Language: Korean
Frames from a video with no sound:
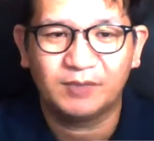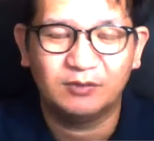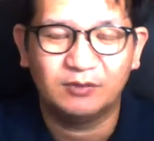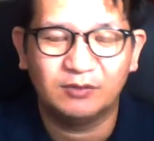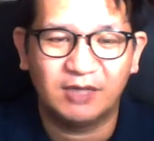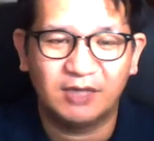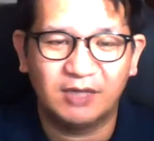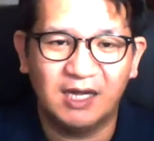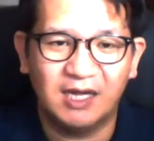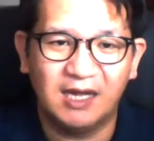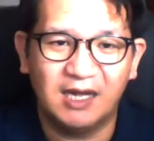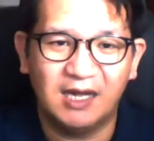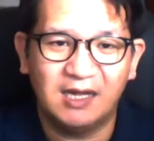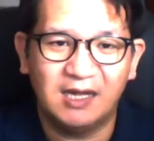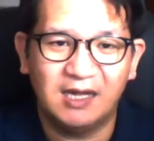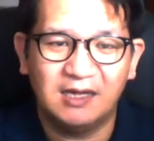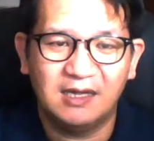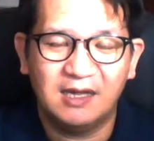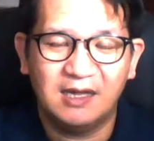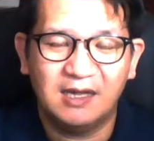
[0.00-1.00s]
우리가
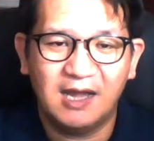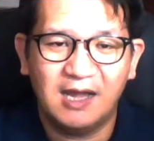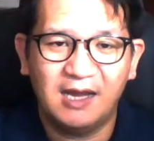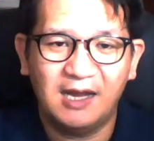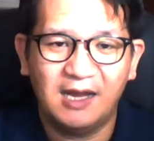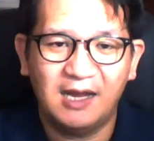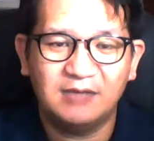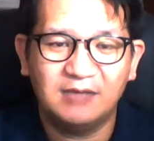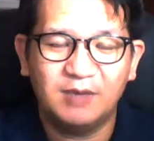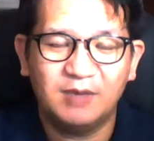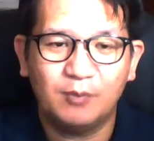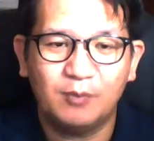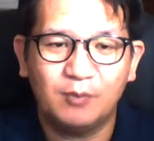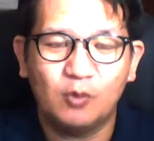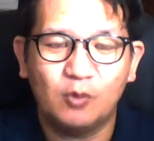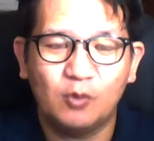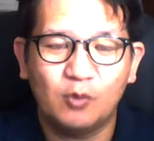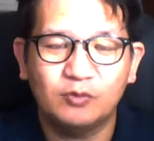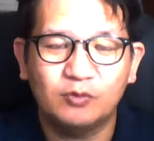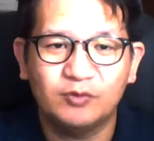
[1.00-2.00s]
하나님의
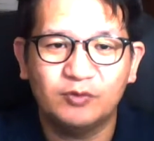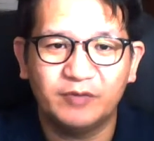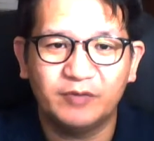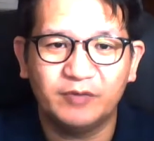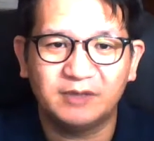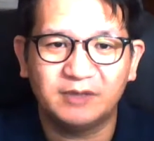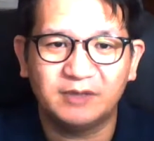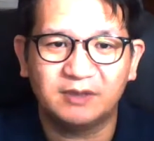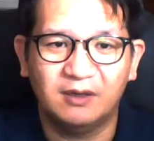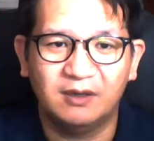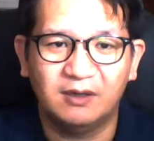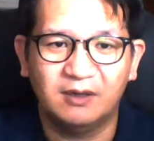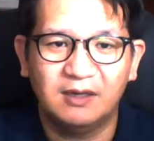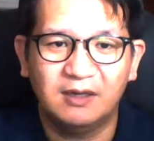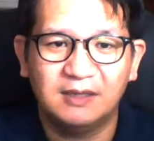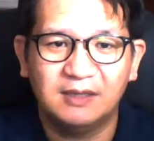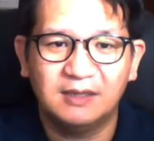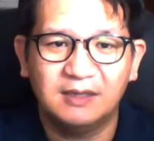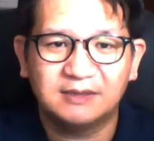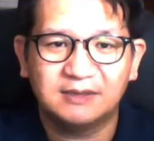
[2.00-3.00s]
복음을 위해서
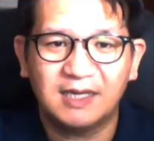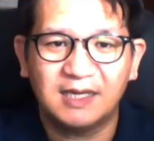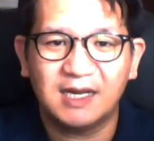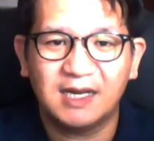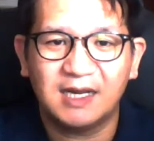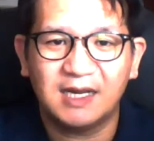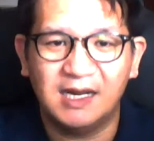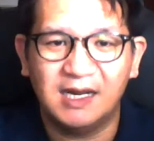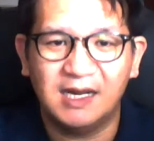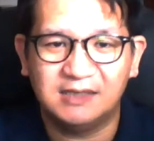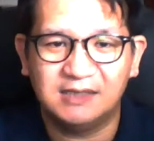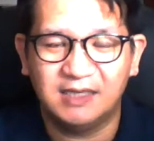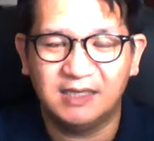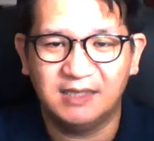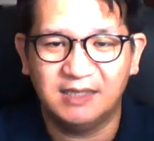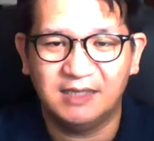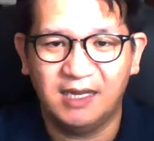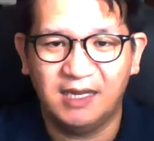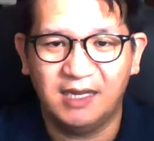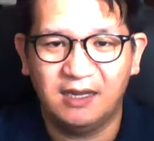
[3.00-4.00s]
살아갈
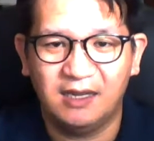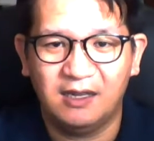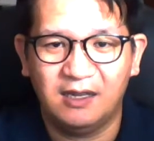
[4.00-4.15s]
때에